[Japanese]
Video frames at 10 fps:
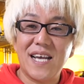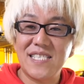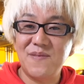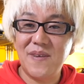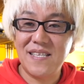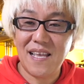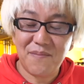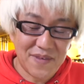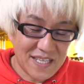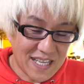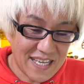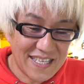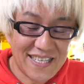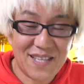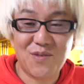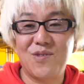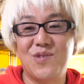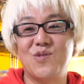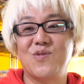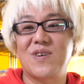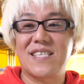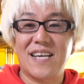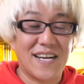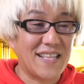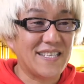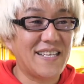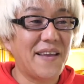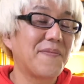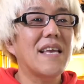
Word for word: 初めて見たいんだという方からですね、